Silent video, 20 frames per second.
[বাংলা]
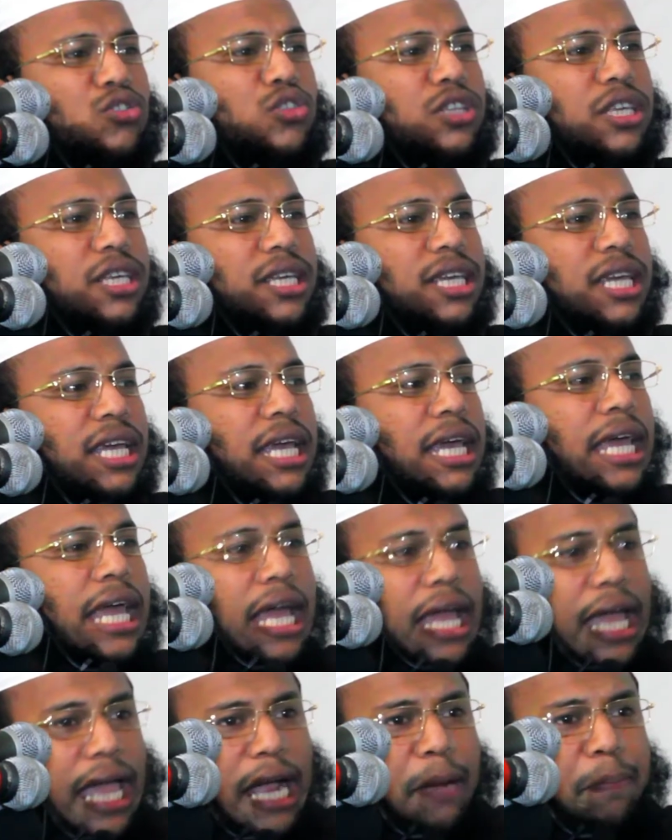যদি
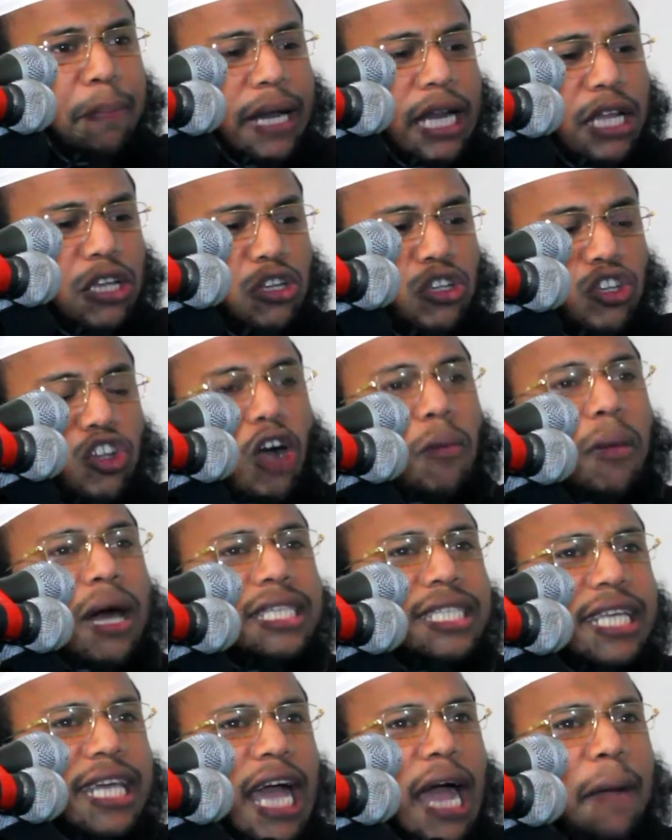একবারে
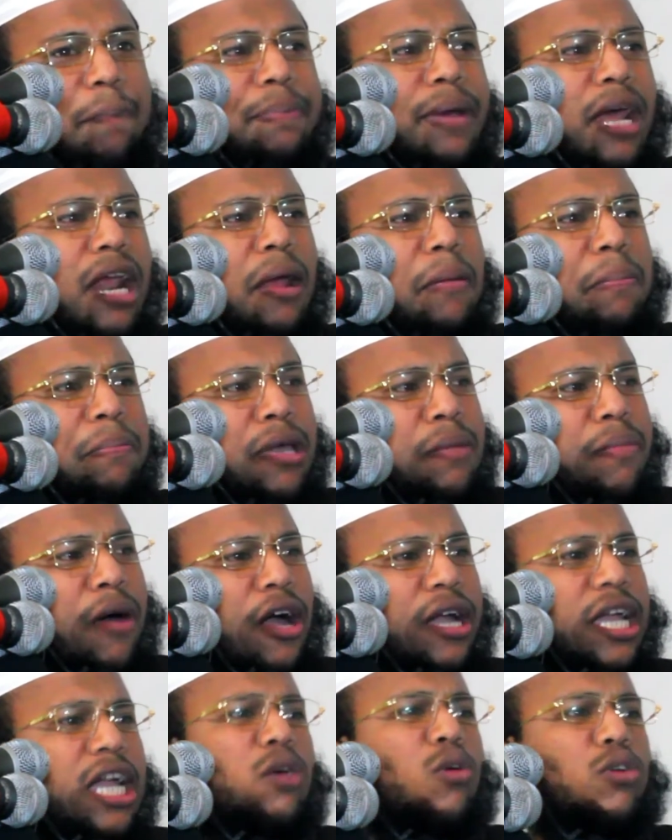সমাজে আপনারা
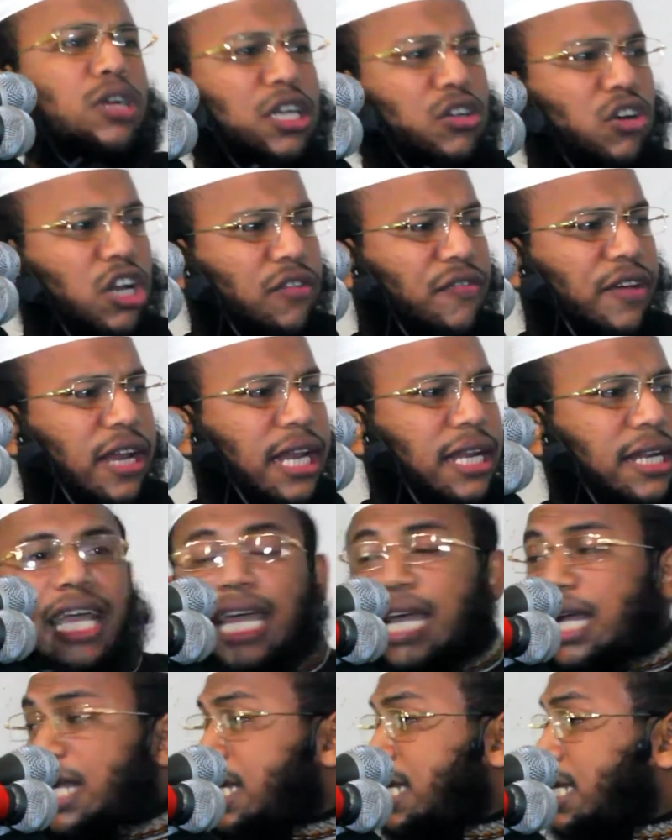বিবাহকে কঠিন করে ফেলেন
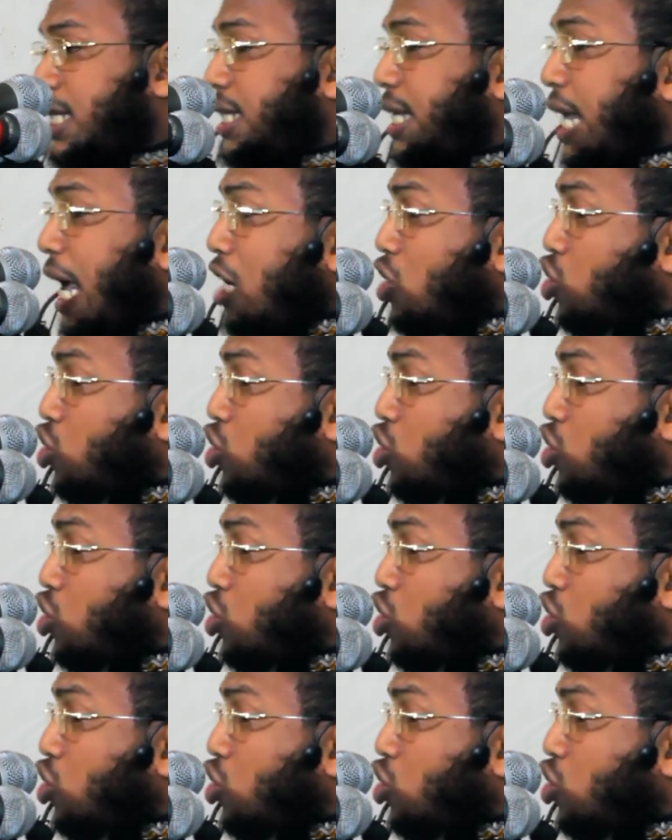যেই